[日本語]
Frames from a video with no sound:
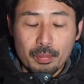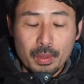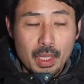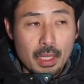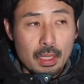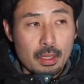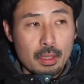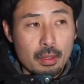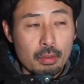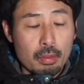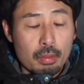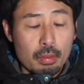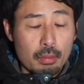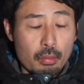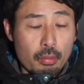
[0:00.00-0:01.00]
で、
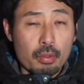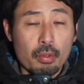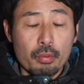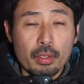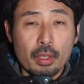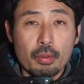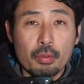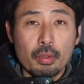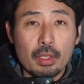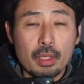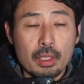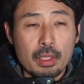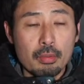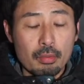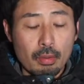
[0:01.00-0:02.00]
すごいいろんなことが
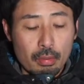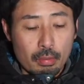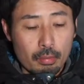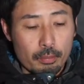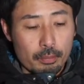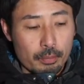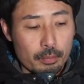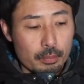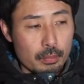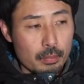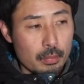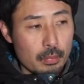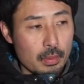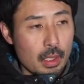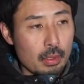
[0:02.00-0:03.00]
できるんですよ。
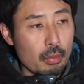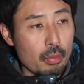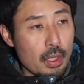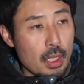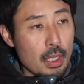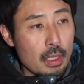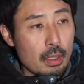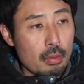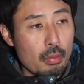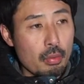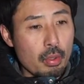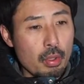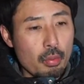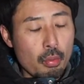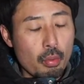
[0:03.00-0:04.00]
なので
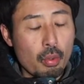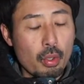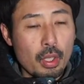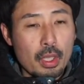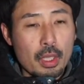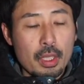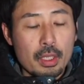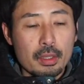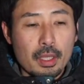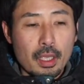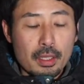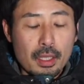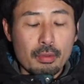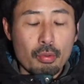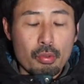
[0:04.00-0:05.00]
これを
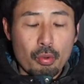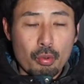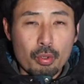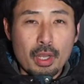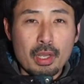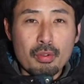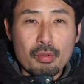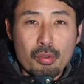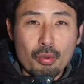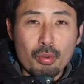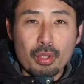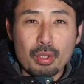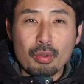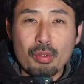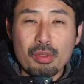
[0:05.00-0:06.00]
ただの直角定
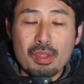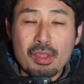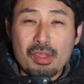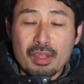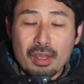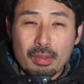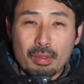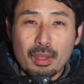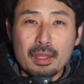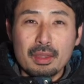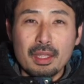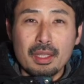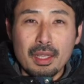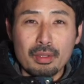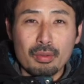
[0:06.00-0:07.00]
規としてしか使っ
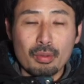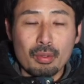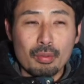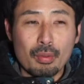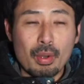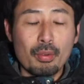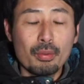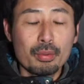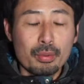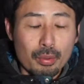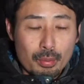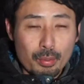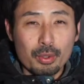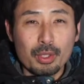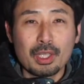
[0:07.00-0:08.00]
てないというのは本当
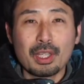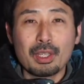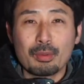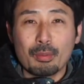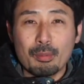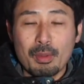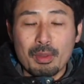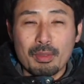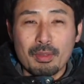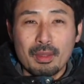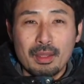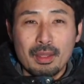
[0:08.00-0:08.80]
にもったいないと思います。